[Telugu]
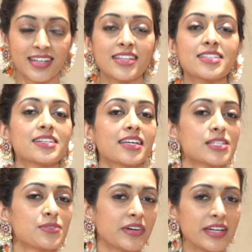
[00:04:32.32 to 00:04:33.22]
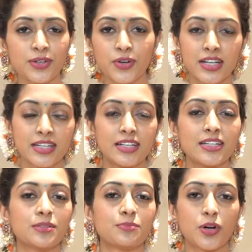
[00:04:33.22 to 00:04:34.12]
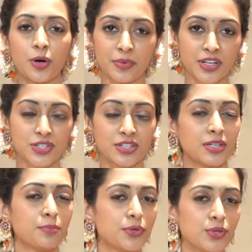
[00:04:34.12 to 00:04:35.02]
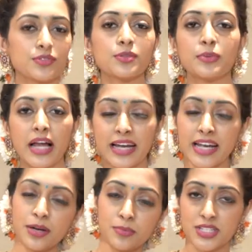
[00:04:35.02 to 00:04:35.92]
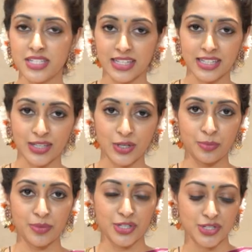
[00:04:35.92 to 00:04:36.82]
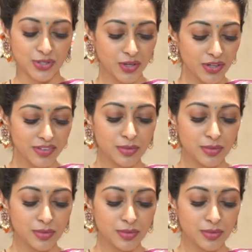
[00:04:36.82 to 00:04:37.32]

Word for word: This is the next very royal color combination and a beautiful black and magenta color combination. All over